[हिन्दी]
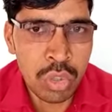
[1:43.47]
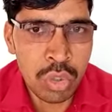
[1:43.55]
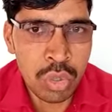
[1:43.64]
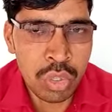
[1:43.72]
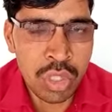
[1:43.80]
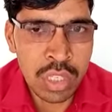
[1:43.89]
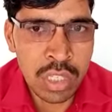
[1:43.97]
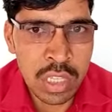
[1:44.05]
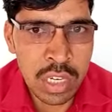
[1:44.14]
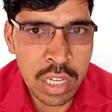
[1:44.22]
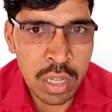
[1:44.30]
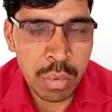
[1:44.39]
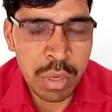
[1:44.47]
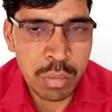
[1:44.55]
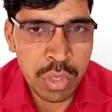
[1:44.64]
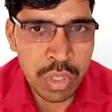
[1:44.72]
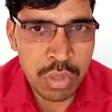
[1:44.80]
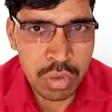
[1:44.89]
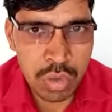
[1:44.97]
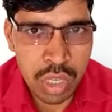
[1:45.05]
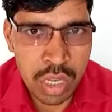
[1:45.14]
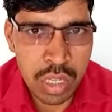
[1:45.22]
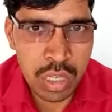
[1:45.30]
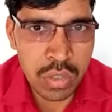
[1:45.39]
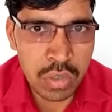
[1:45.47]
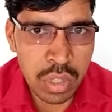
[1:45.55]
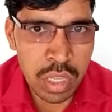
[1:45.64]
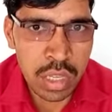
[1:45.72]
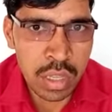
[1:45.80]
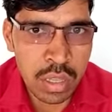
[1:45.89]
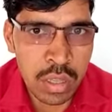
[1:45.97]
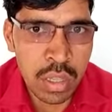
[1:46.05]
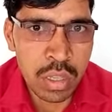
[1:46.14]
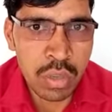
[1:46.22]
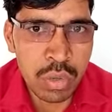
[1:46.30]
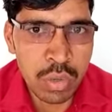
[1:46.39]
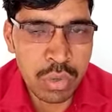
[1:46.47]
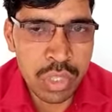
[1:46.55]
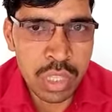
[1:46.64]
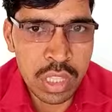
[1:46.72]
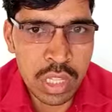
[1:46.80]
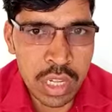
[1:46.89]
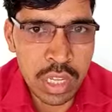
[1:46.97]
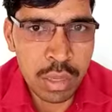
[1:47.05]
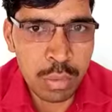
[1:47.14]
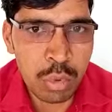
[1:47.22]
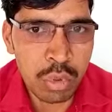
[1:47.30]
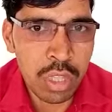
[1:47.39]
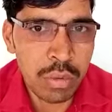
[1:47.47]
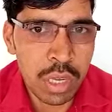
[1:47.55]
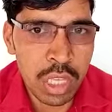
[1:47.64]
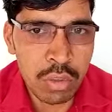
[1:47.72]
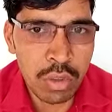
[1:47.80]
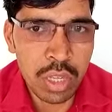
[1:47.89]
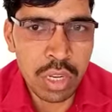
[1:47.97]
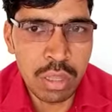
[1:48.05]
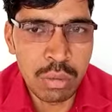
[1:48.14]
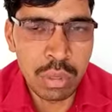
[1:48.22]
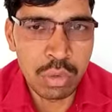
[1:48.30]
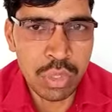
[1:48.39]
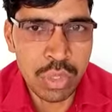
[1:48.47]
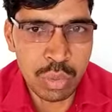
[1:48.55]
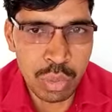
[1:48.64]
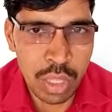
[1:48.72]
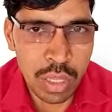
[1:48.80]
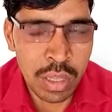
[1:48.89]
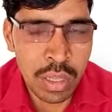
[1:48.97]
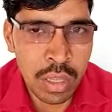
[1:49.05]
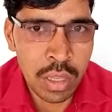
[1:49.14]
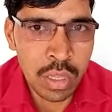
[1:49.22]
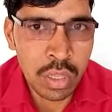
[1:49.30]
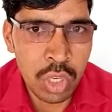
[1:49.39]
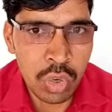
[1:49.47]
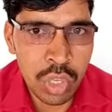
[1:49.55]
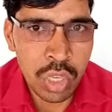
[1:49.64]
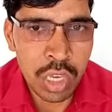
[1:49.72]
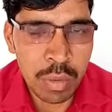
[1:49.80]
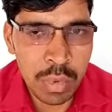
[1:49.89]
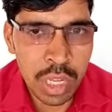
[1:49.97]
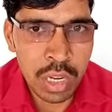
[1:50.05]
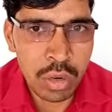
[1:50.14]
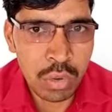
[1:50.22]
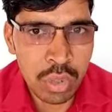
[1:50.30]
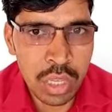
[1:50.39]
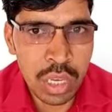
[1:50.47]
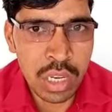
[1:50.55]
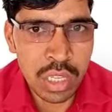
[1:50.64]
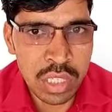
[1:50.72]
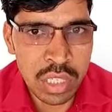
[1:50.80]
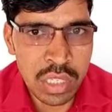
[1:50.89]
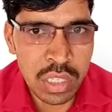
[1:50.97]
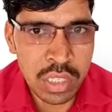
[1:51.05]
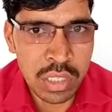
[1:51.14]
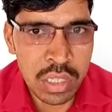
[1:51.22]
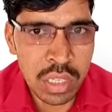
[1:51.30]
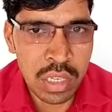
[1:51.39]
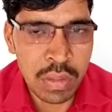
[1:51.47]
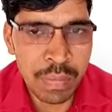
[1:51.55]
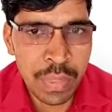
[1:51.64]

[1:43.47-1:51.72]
तो जिस तरह आपने मज़दूरों के लिए सोचा है उसी तरह हम कुली भाइयों के लिए भी कुछ सोचें क्योंकि हमारा रोज़गार स्टेशन से है